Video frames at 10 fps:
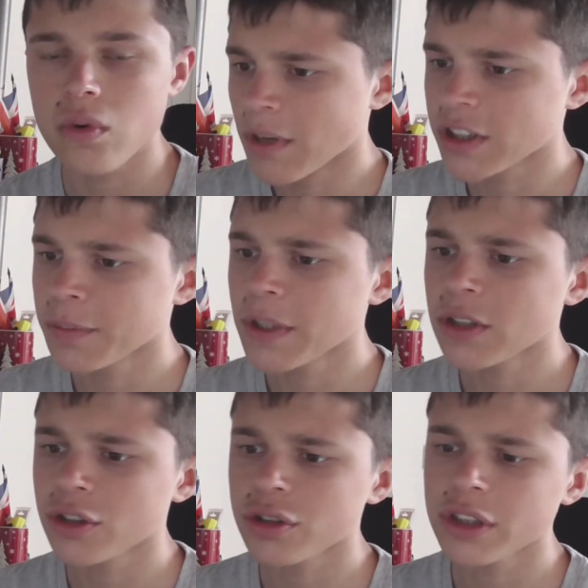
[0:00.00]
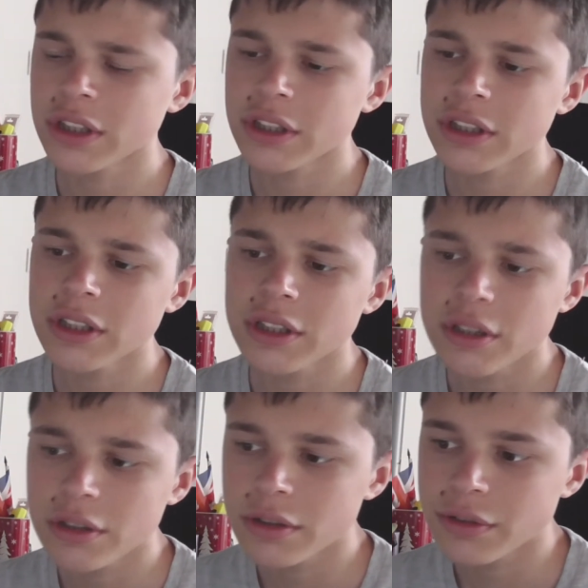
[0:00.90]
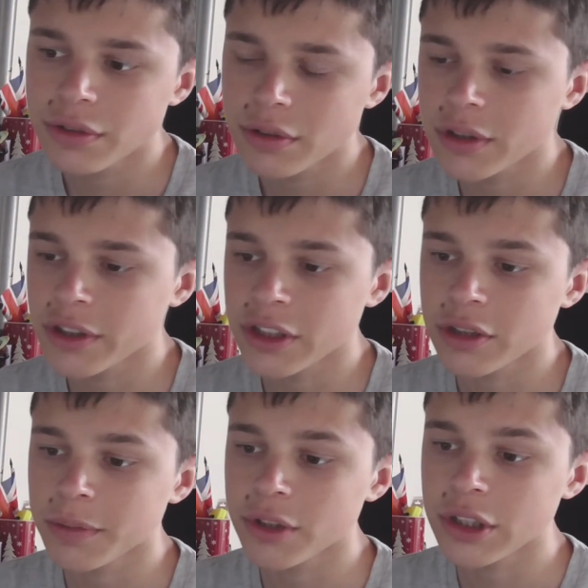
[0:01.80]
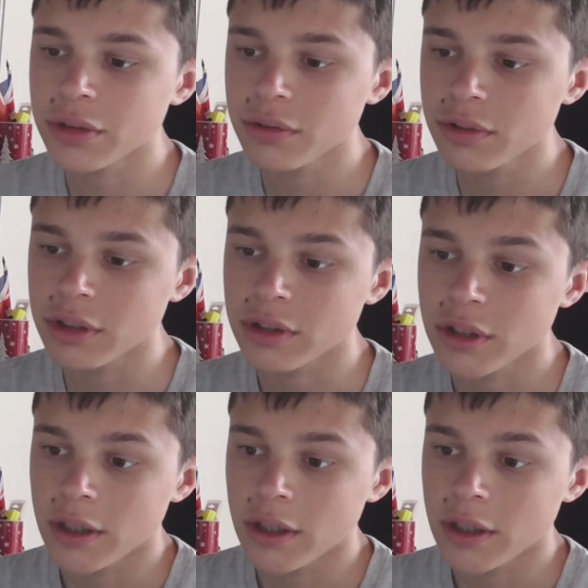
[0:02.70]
Bah, j'ai pas grand chose à dire euh, sur cette bande annonce.